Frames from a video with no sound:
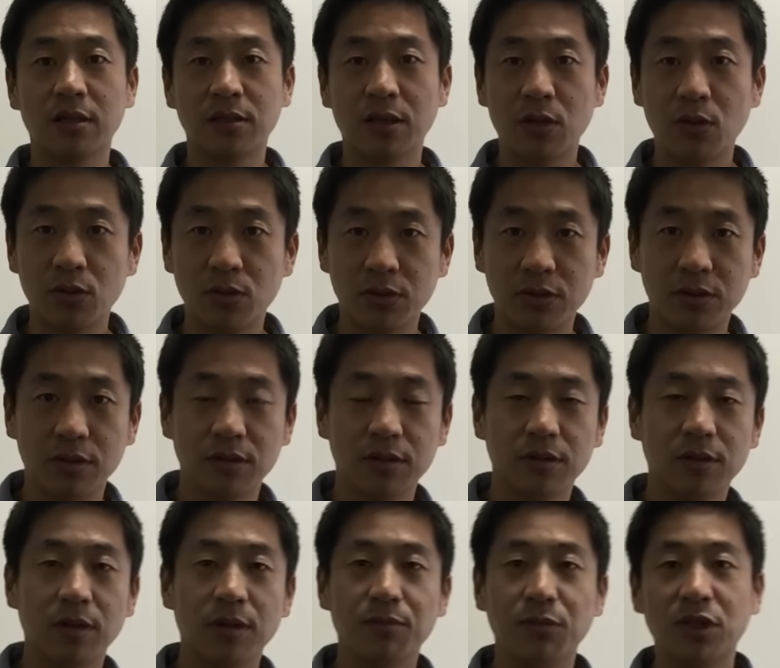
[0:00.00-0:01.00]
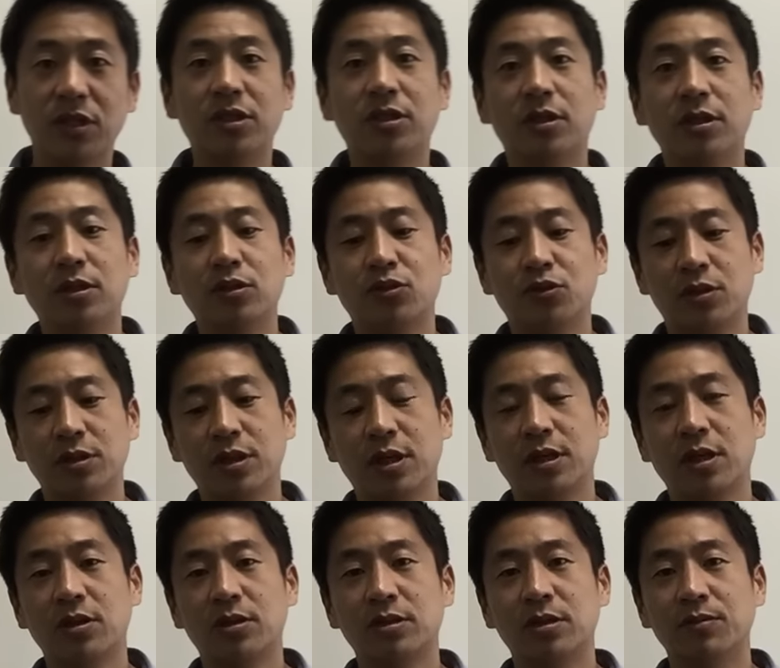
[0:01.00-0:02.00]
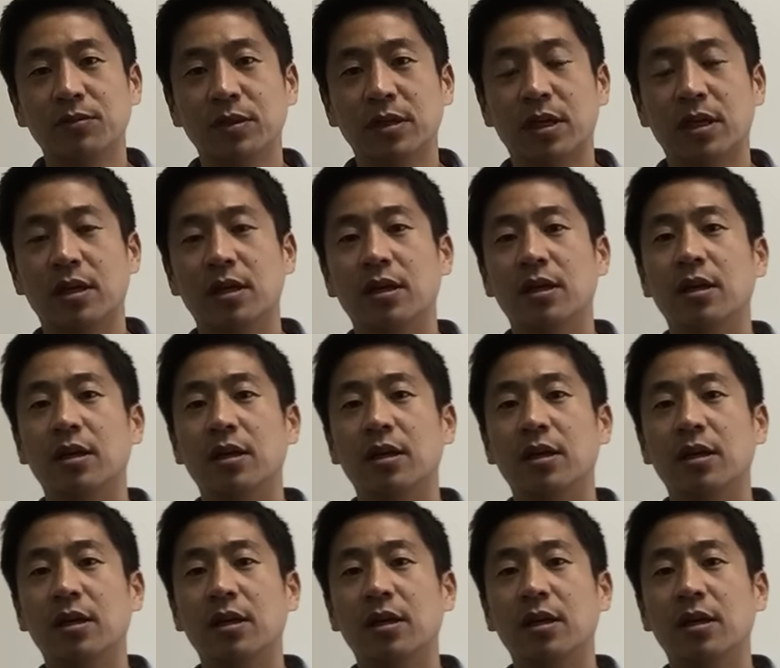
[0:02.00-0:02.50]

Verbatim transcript: 새로운 미션이 주어지게 되었습니다.